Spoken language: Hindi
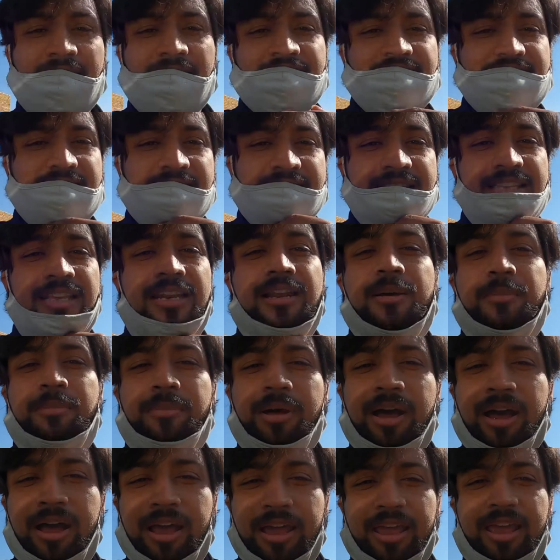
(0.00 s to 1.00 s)
आज जिस दिन
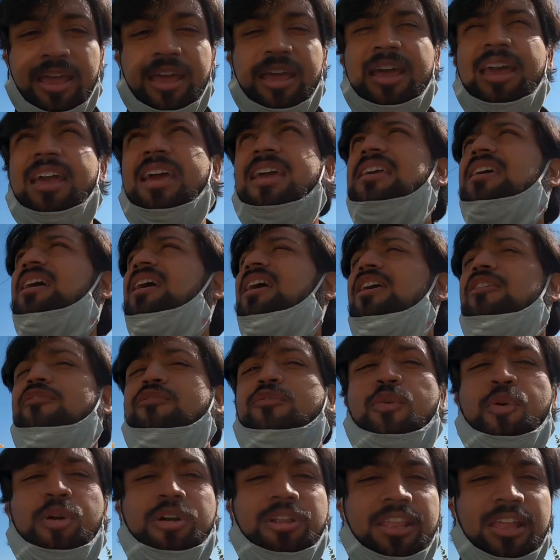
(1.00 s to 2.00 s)
हम आए हैं यहाँ
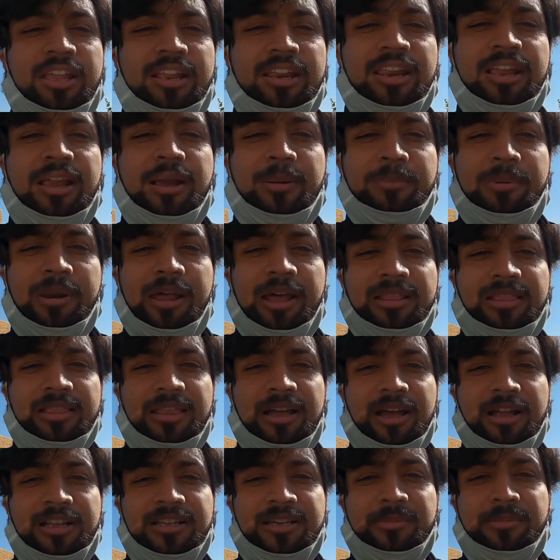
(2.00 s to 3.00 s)
फोर्ट देखने का प्लान
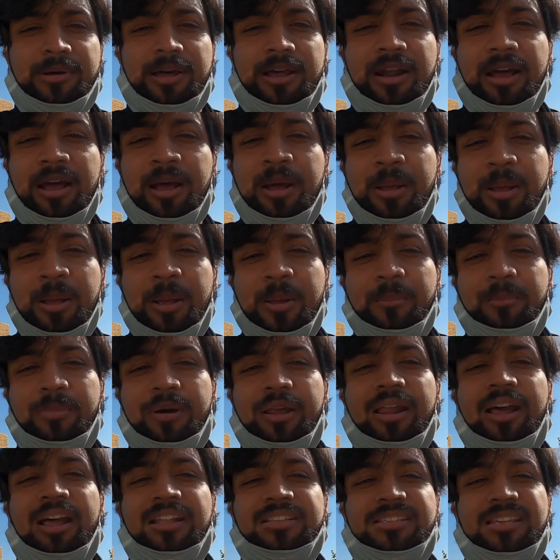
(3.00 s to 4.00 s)
था आज हमारा हाँ
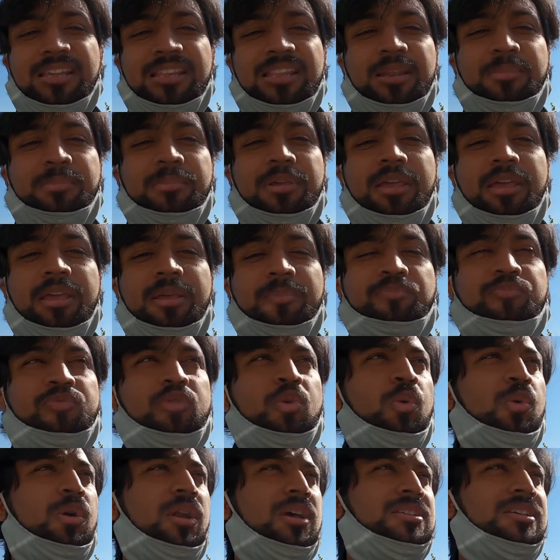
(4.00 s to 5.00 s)
पर हाँ आज के दिन में
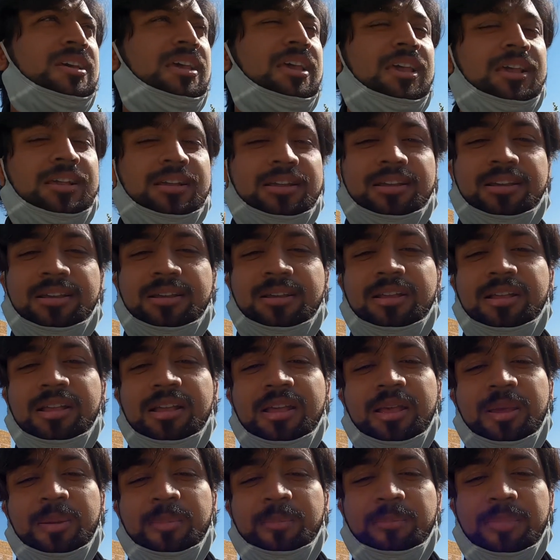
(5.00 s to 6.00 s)
थोड़ा सा एक
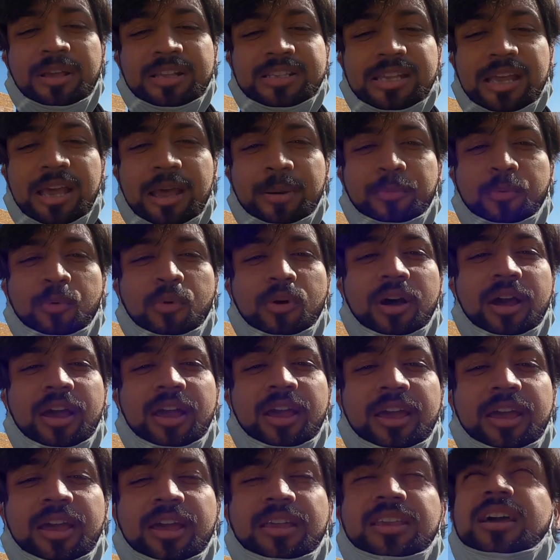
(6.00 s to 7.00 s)
मिसहैप हुआ
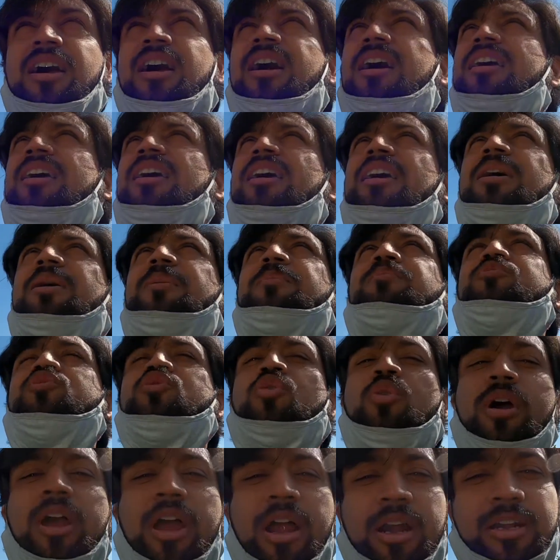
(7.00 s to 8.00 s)
है यहाँ के
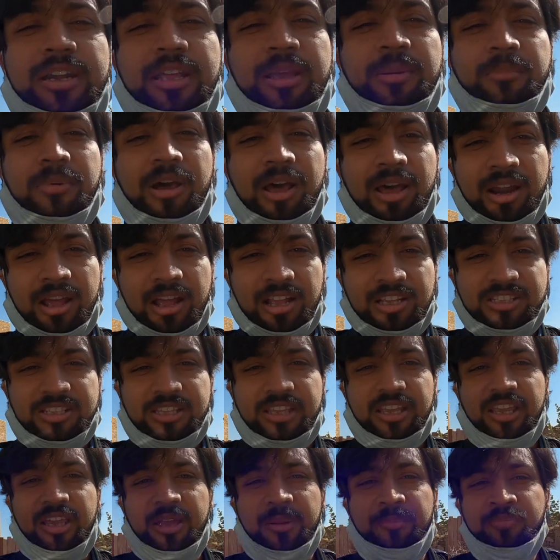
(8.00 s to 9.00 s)
जो एक्टिंग महाराज
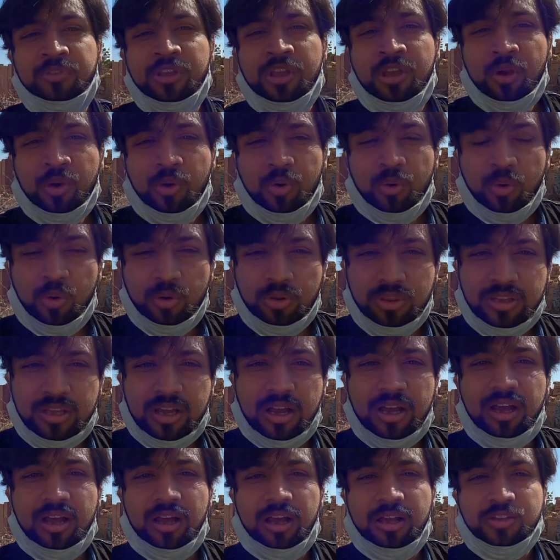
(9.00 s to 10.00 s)
थे
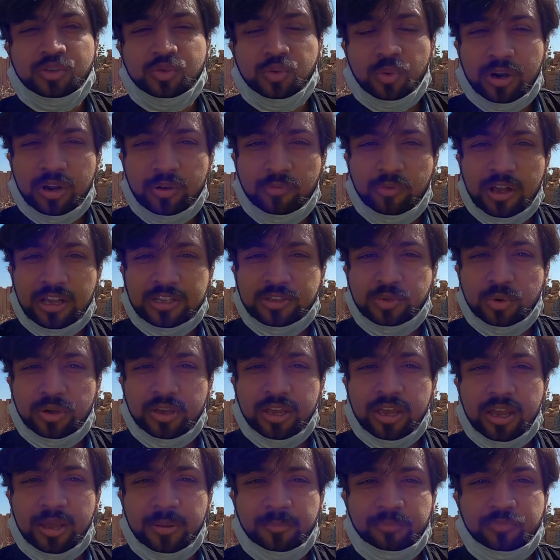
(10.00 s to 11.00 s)
उनका स्वर्गवास हो
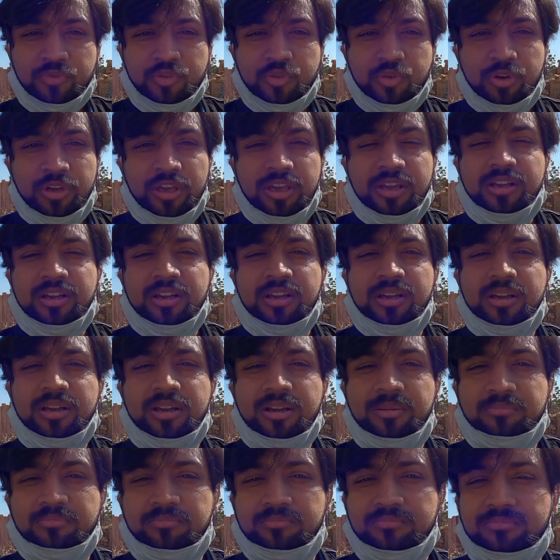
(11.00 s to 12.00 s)
गया है जो एक
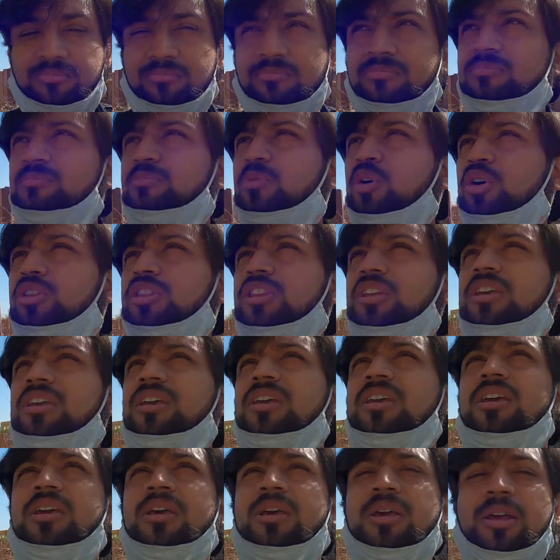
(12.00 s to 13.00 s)
बहुत
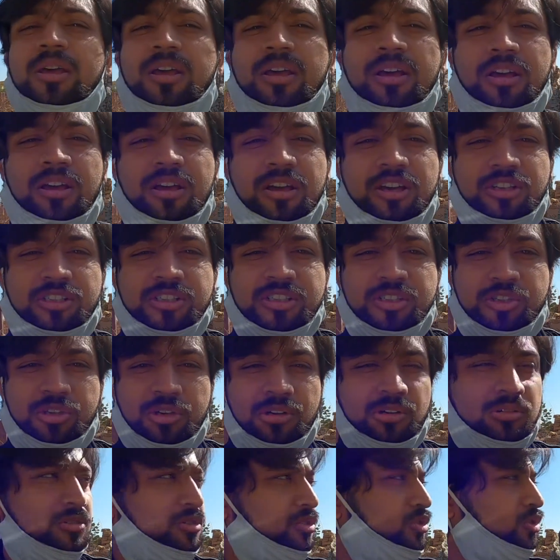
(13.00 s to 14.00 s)
ही
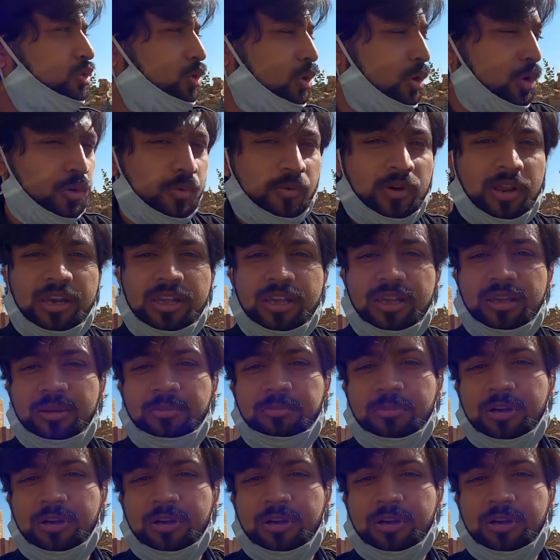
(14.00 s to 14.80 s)
शोक वाली